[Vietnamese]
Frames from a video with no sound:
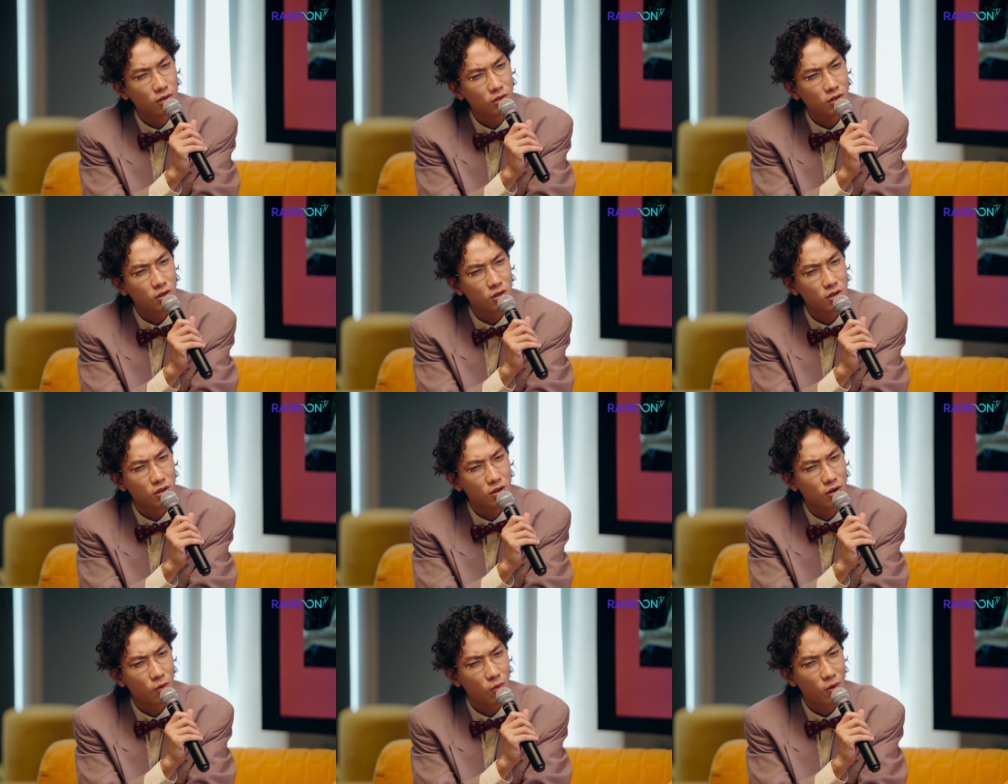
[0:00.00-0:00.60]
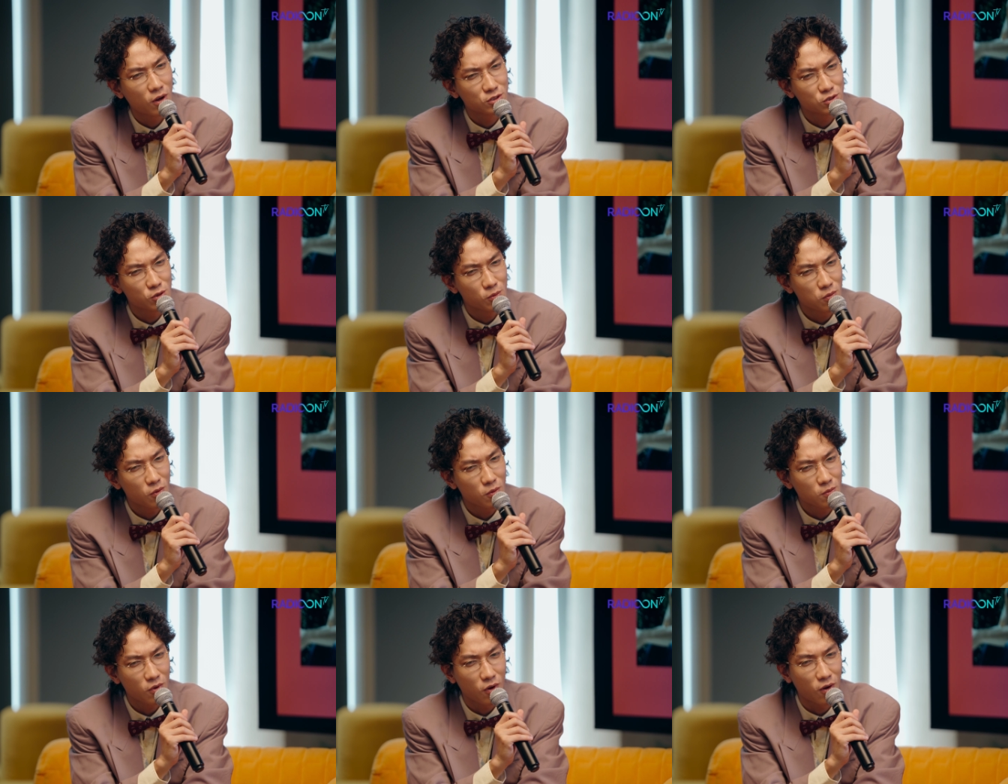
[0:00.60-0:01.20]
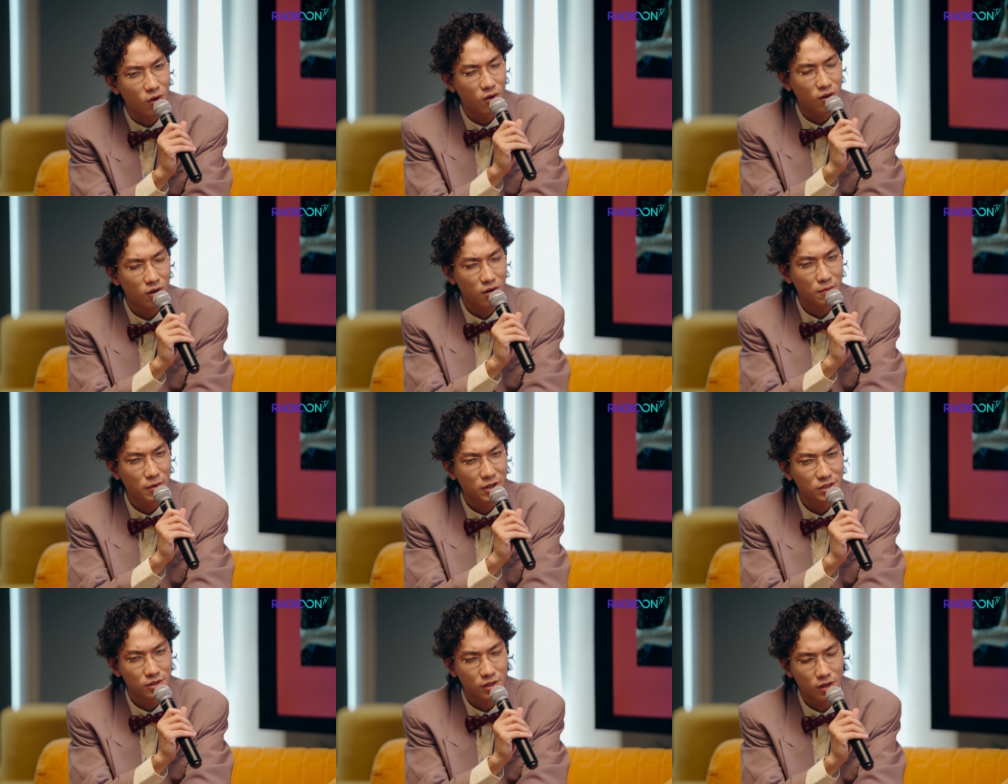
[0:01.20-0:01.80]
thì Hoàng Dũng cũng
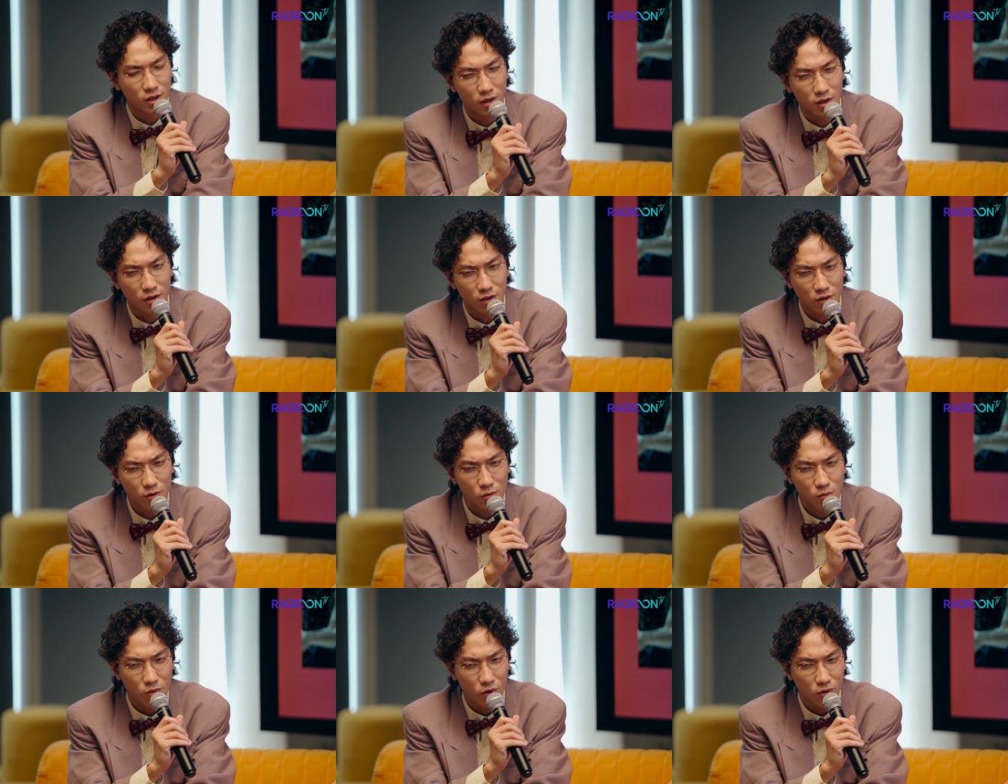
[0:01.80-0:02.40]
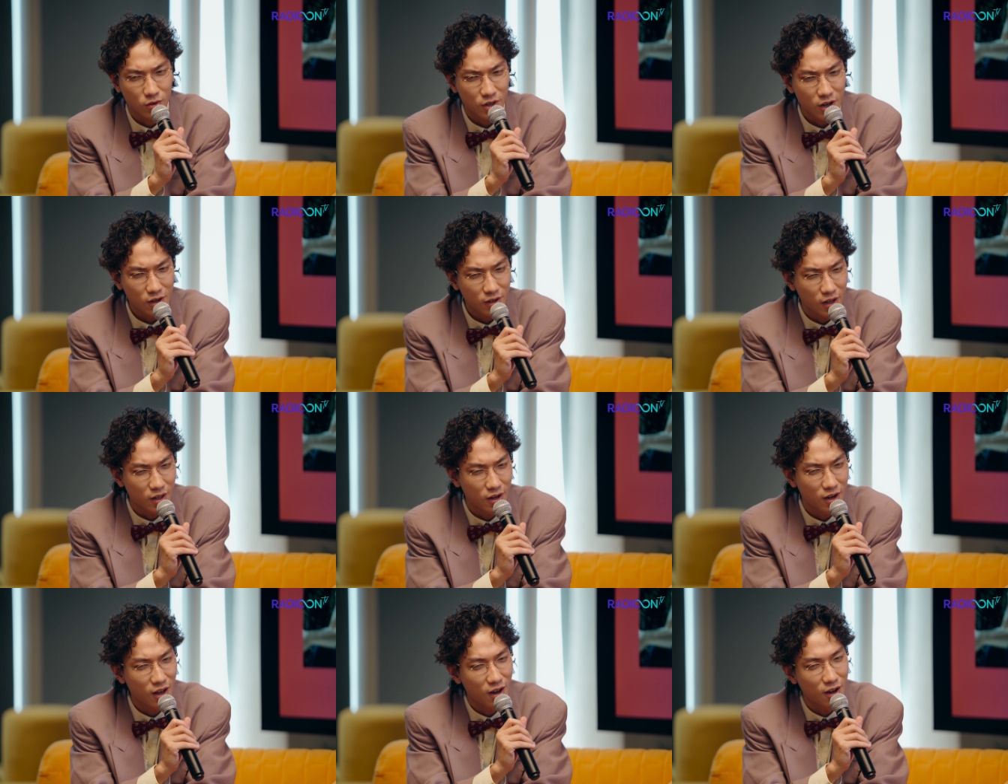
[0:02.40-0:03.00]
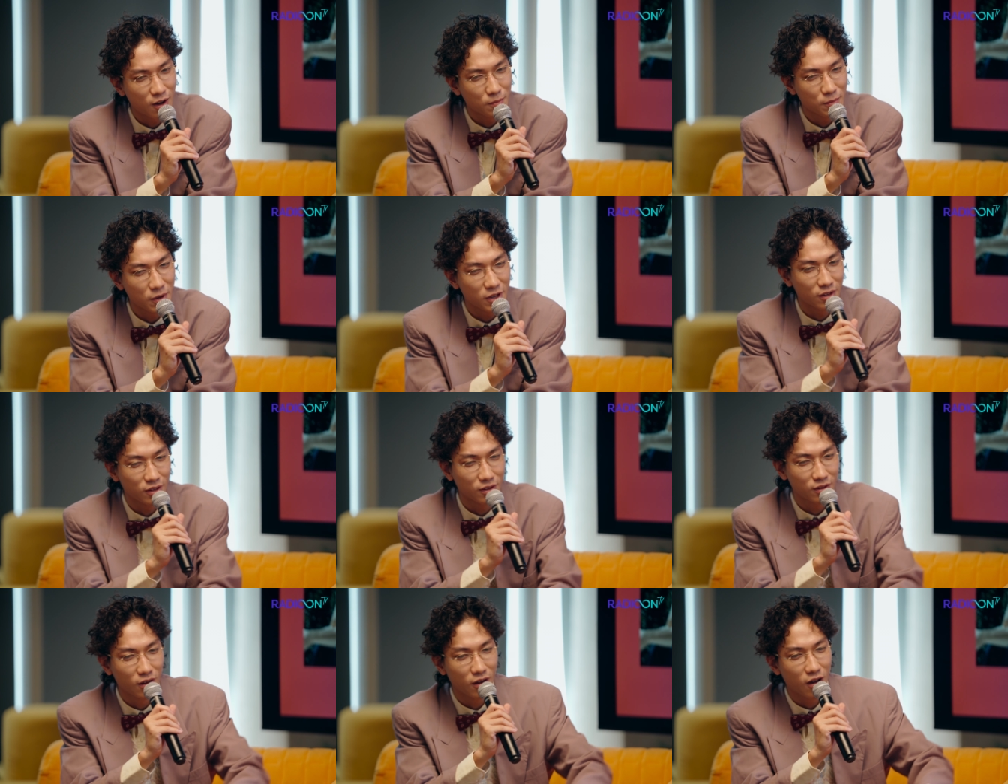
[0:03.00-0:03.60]
có nhắc đến là
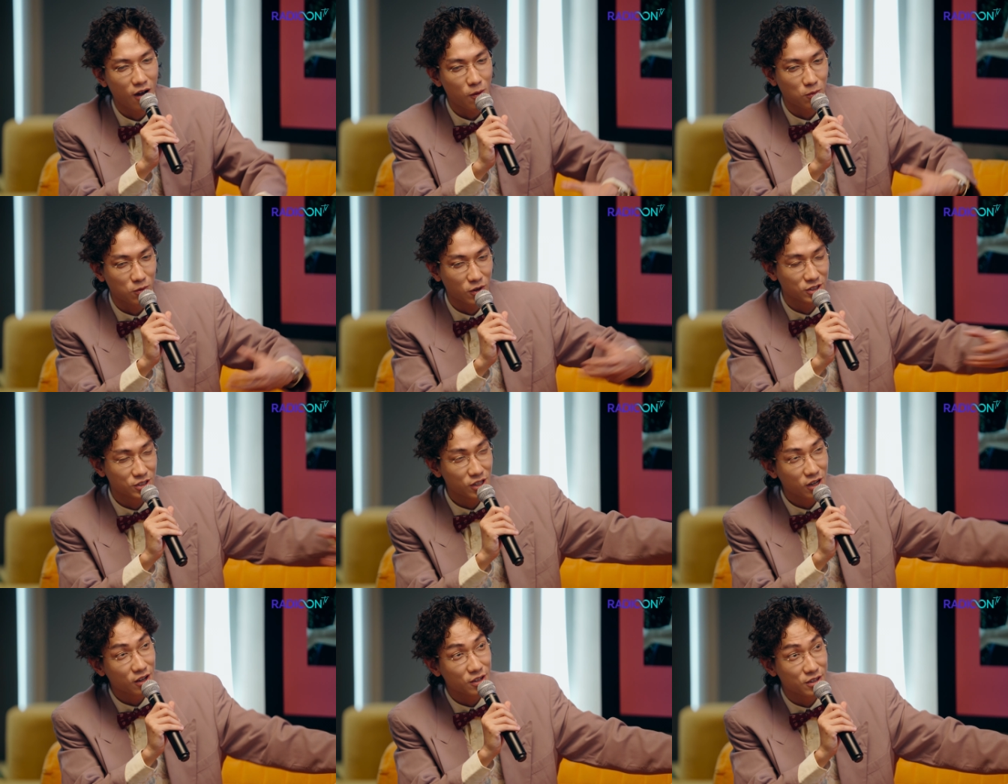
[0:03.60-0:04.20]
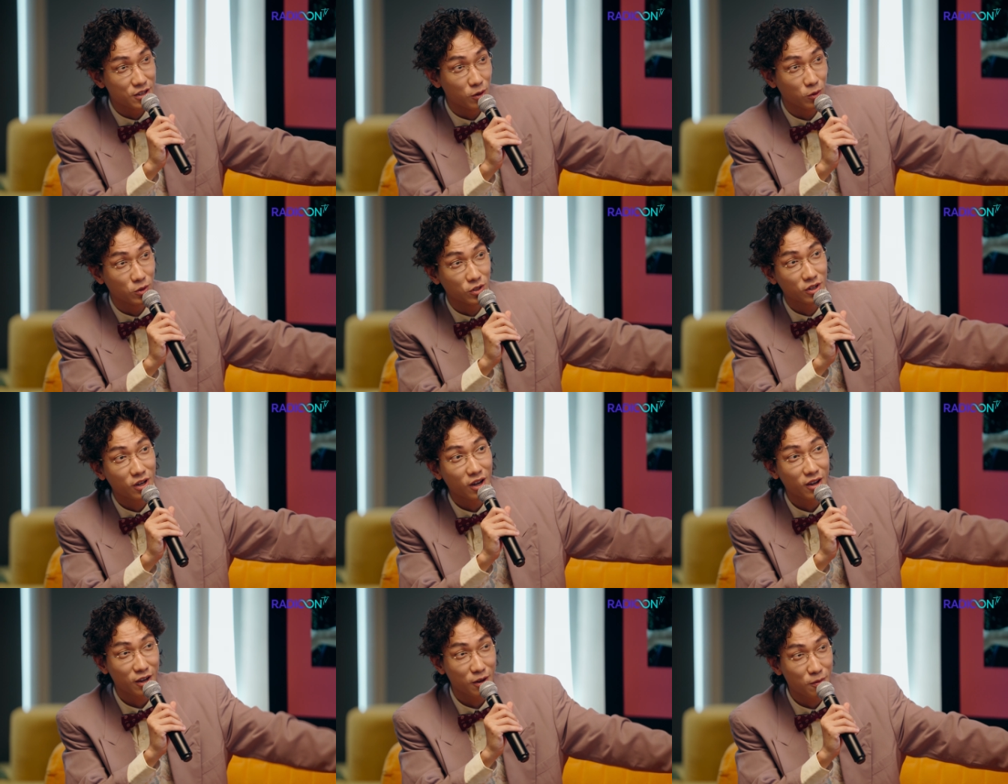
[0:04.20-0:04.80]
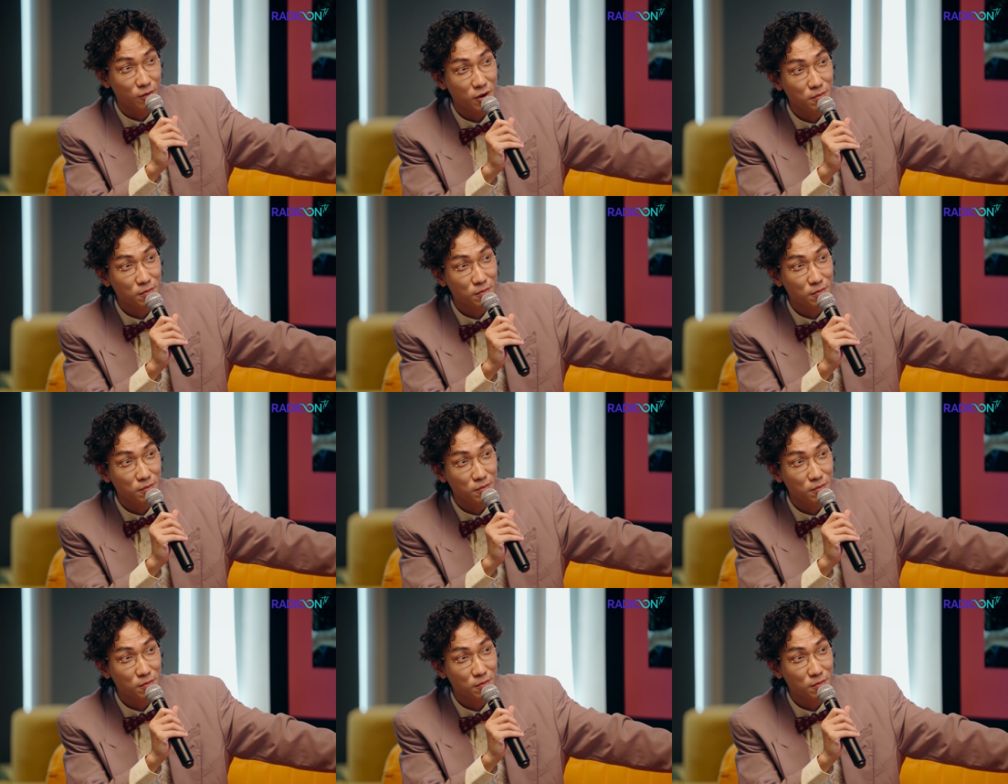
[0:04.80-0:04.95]
mình học được rất là nhiều từ các anh em